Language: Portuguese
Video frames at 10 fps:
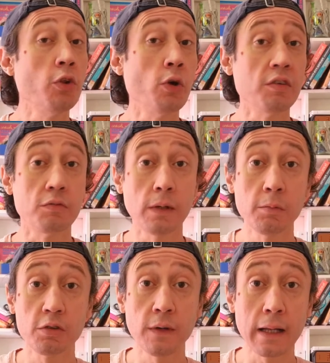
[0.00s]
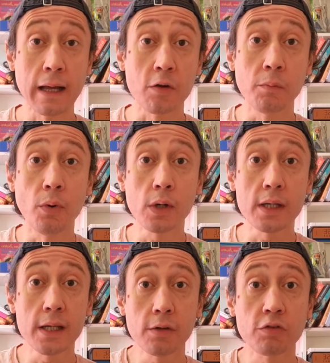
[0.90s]
nós vamos falar um
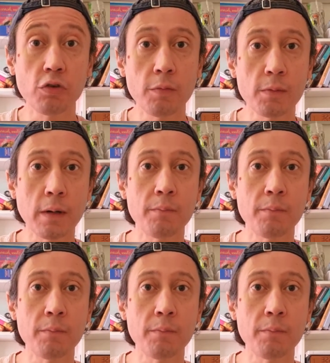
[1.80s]
pouquinho sobre uma